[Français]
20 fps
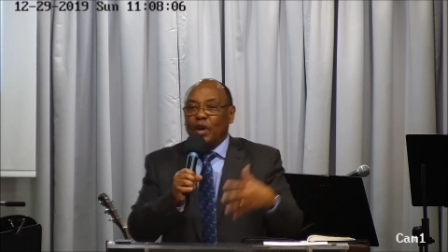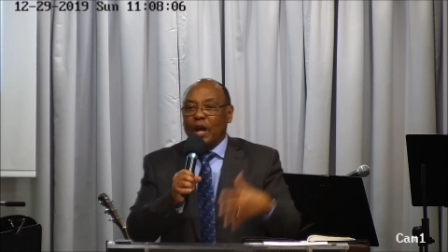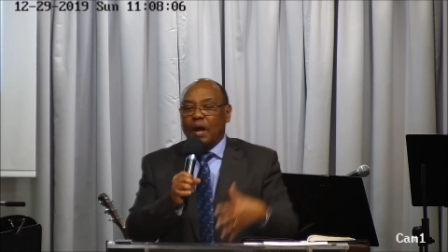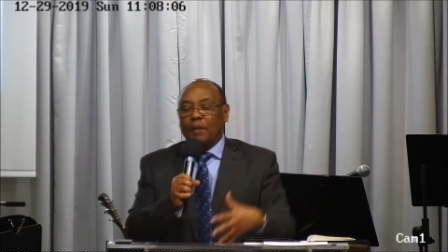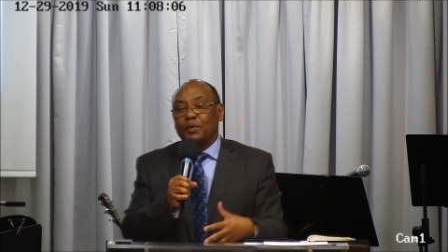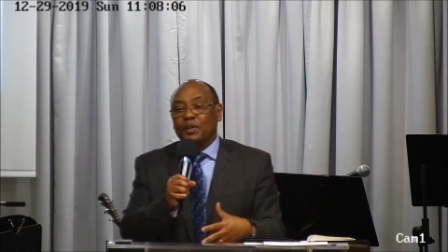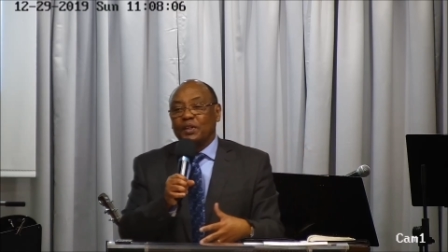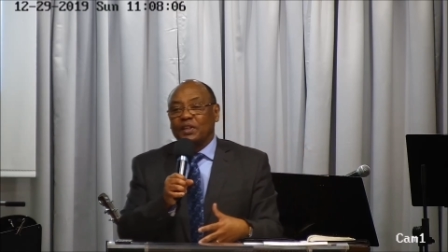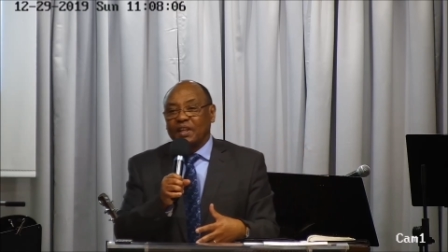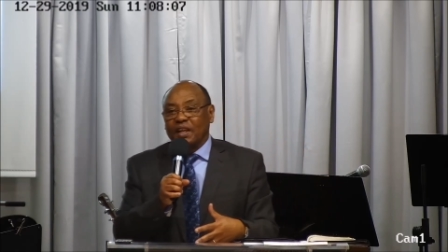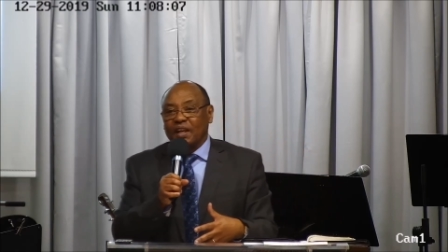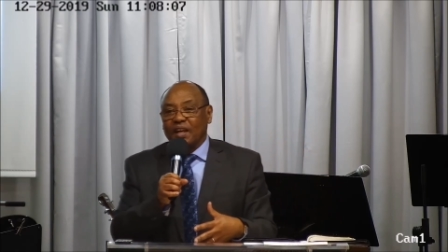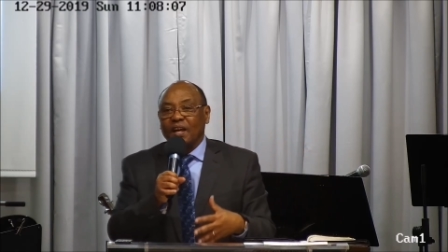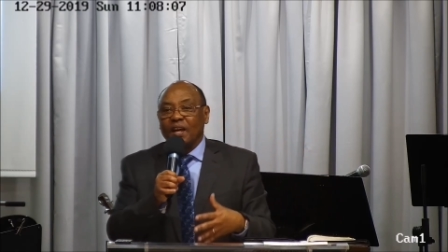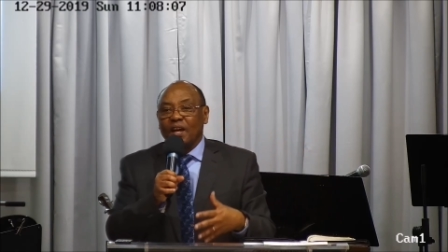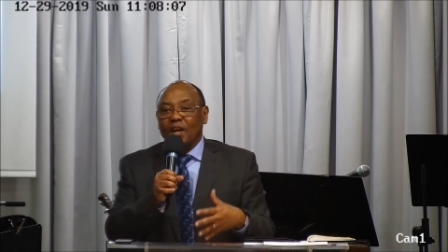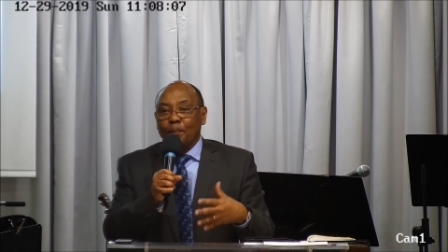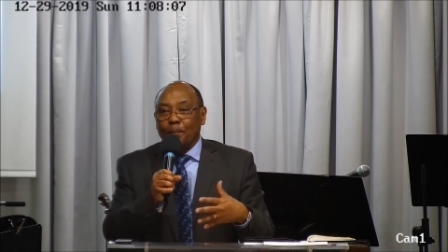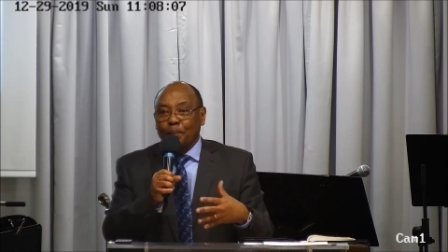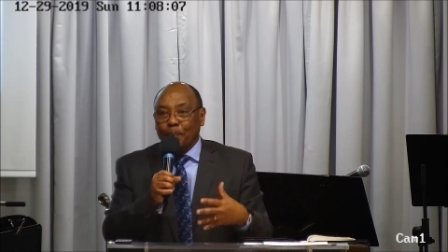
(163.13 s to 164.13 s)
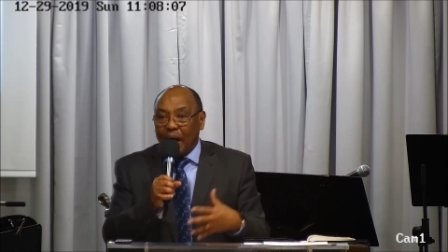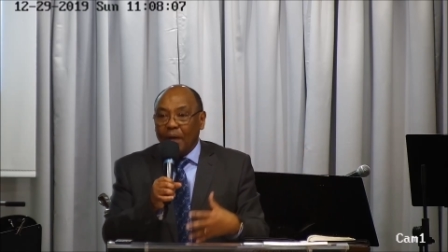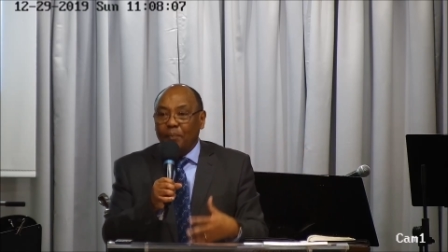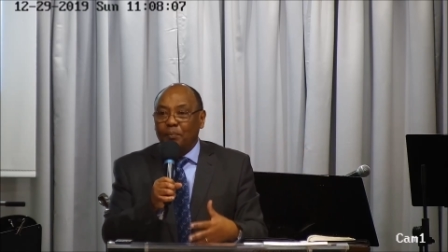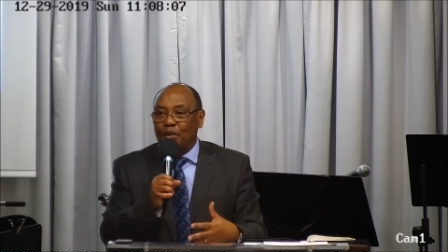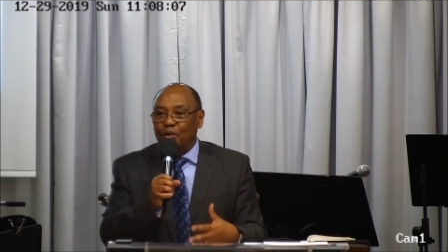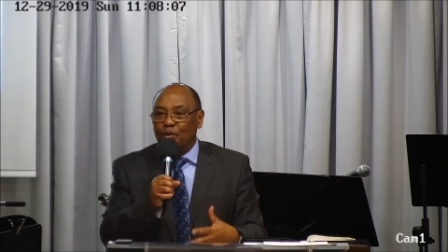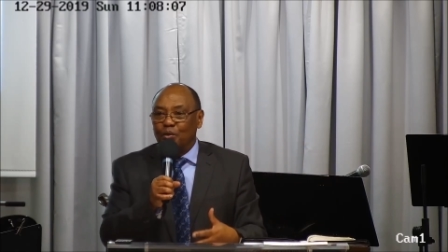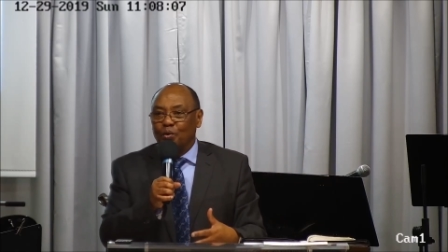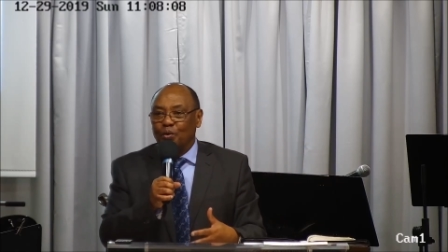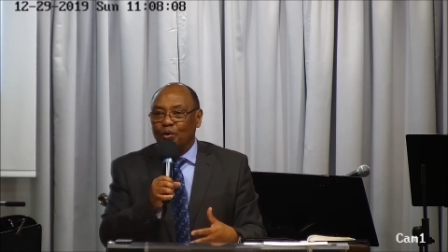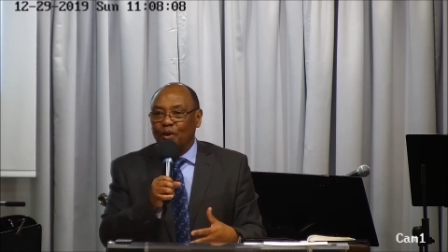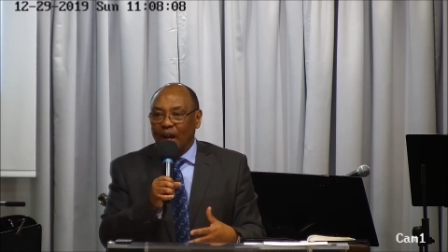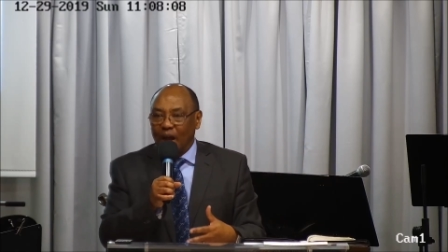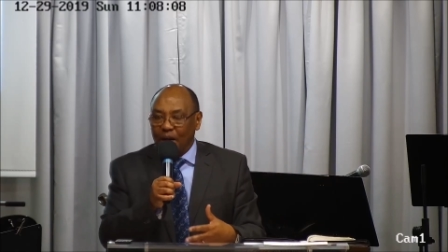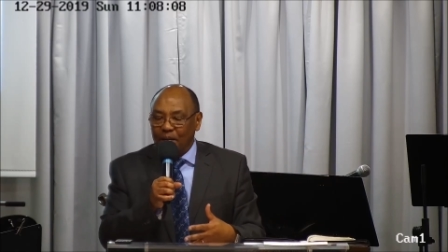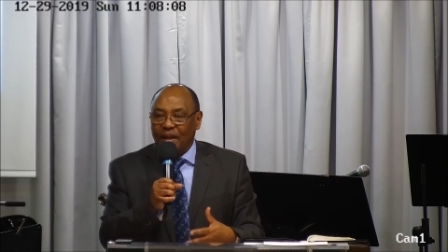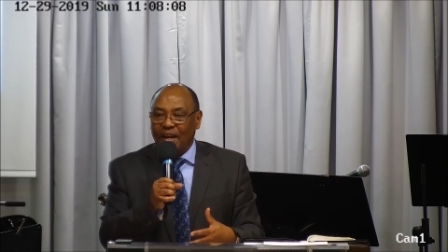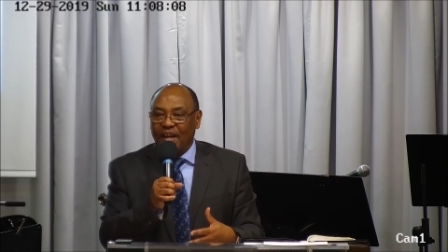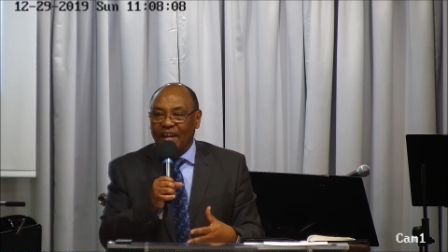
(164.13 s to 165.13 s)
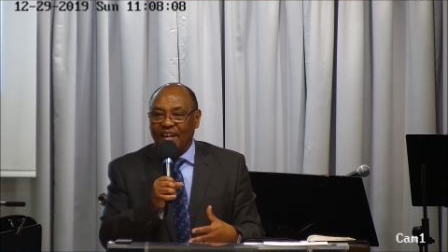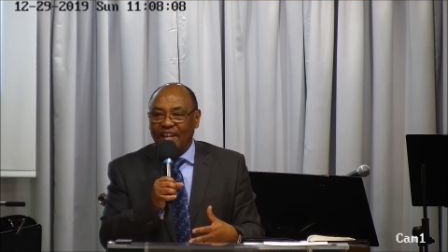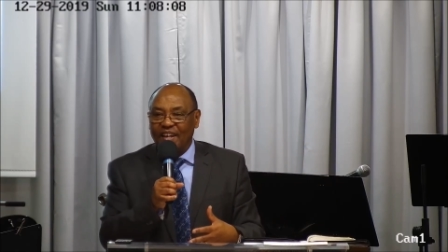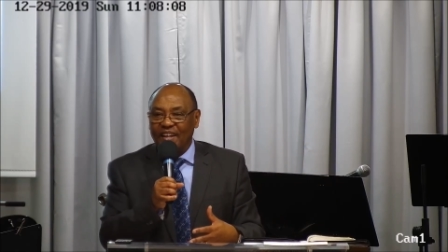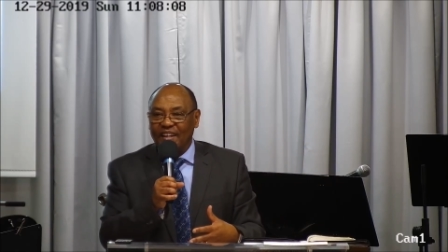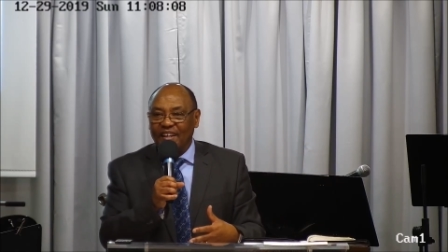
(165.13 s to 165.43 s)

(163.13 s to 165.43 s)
habiter parmi nous. Amen.